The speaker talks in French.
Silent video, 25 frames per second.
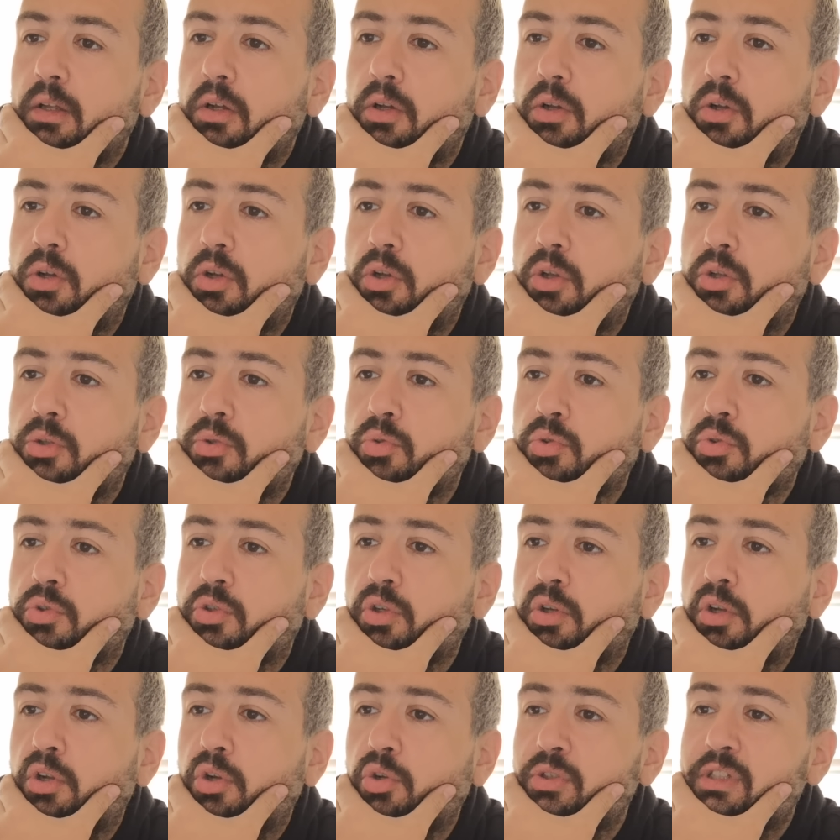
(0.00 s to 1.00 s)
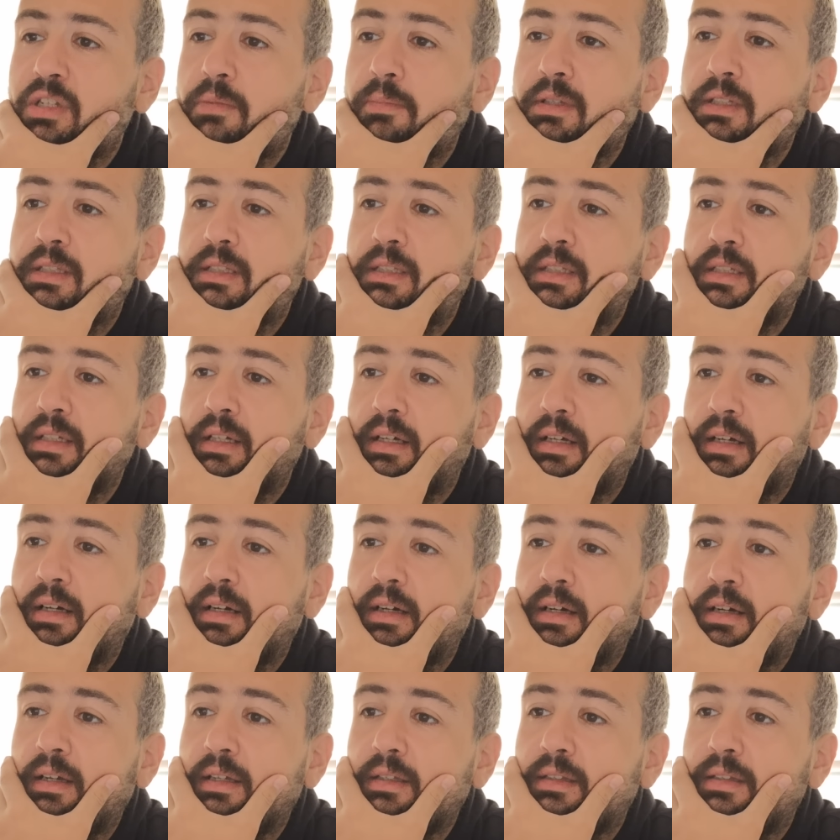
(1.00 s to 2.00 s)
donc Lionel Messi
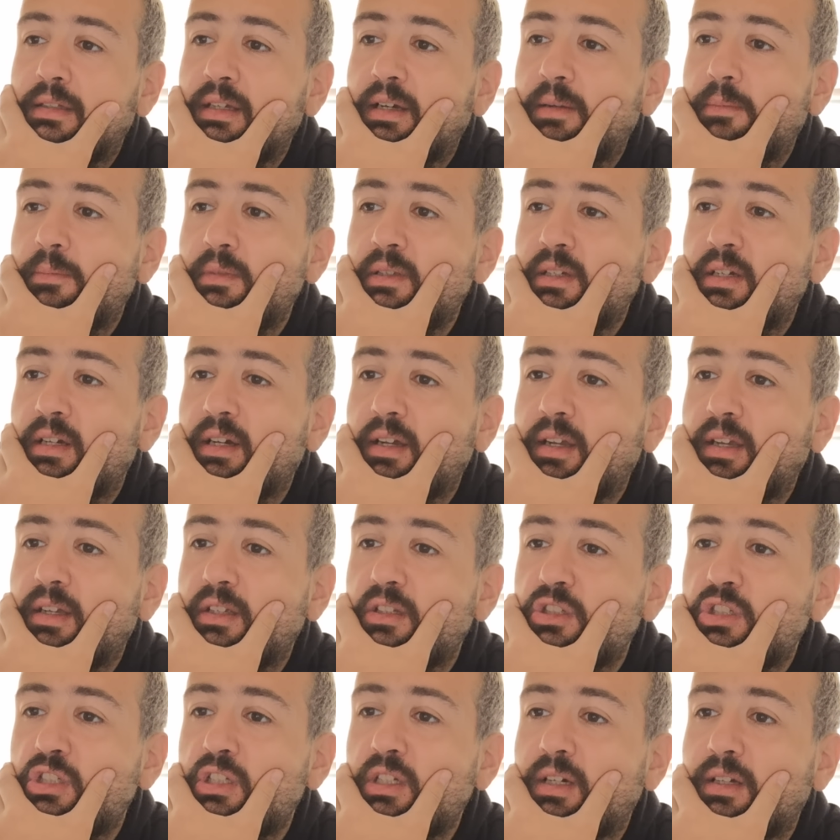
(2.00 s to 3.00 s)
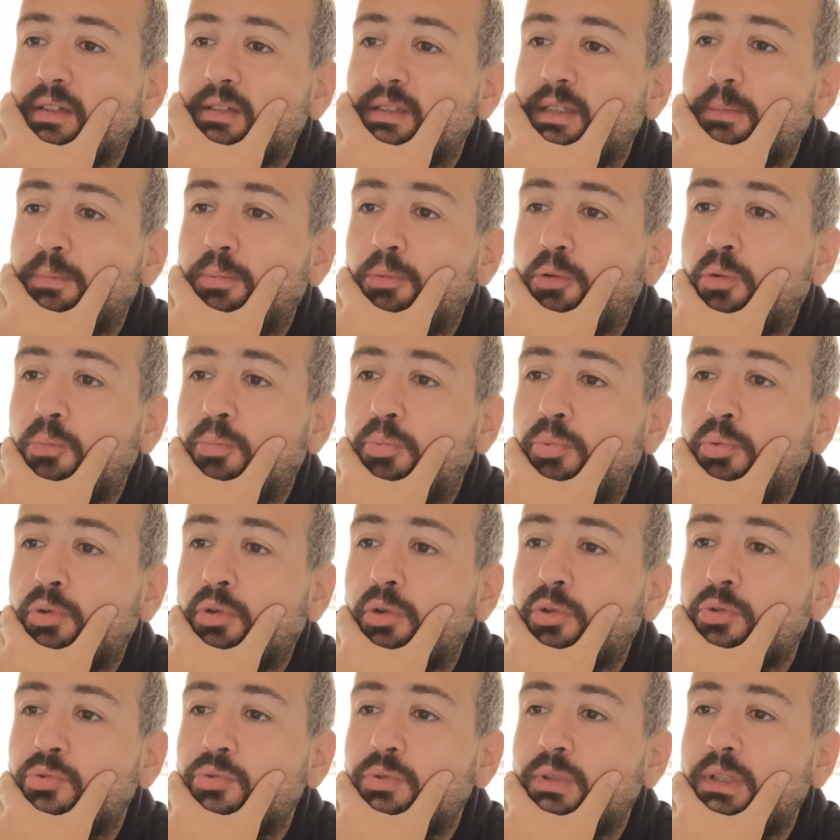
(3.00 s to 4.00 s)
a été amené à réagir à ses propos
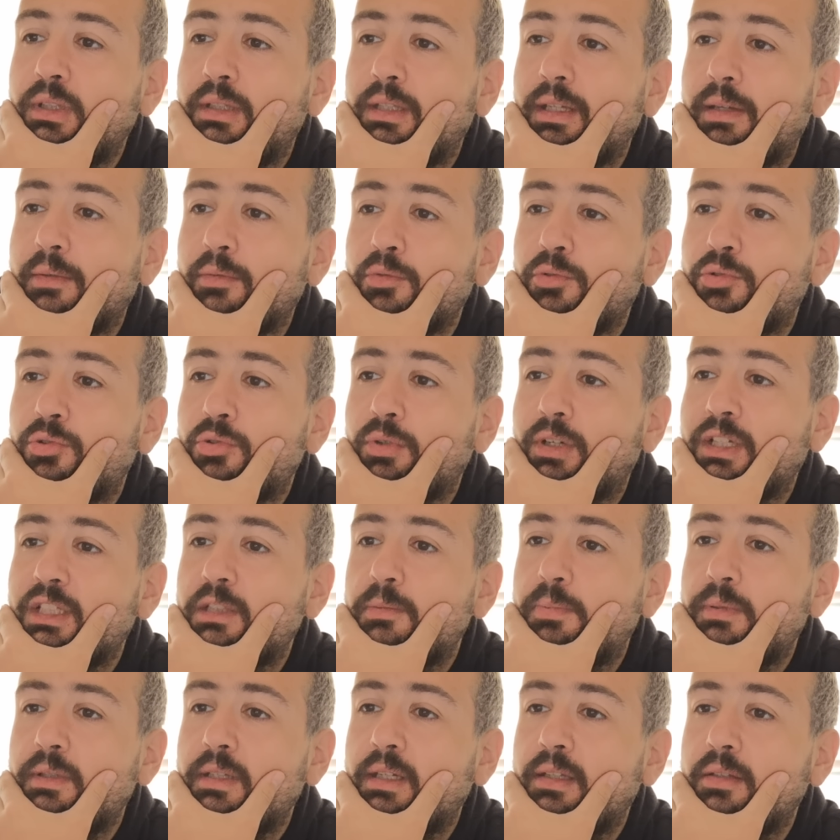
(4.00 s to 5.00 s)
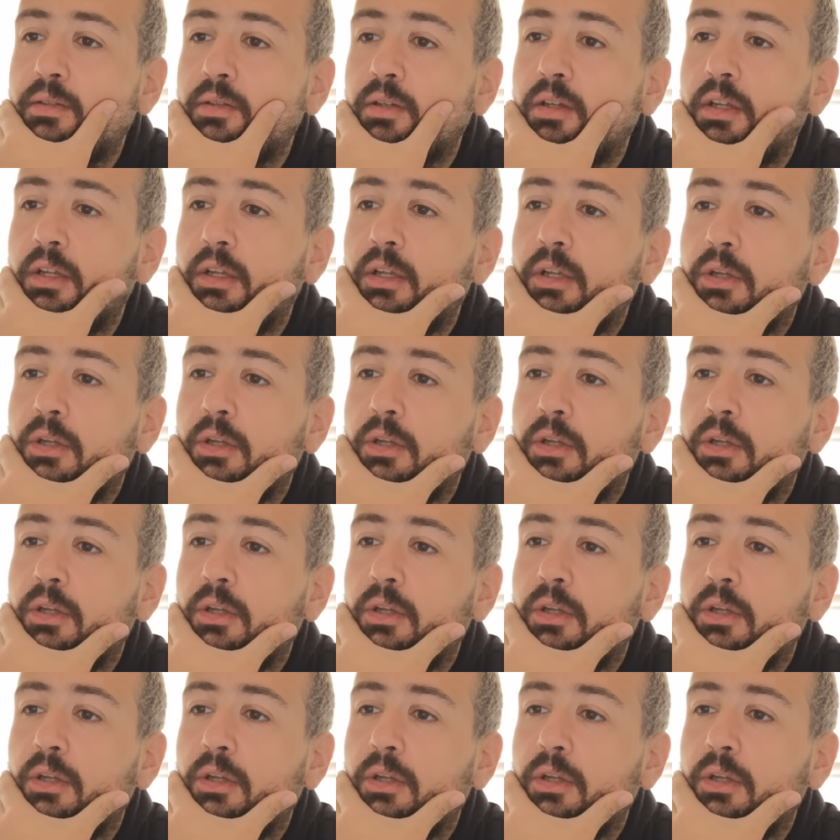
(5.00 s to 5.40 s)
lors d'une interview sur ESPN.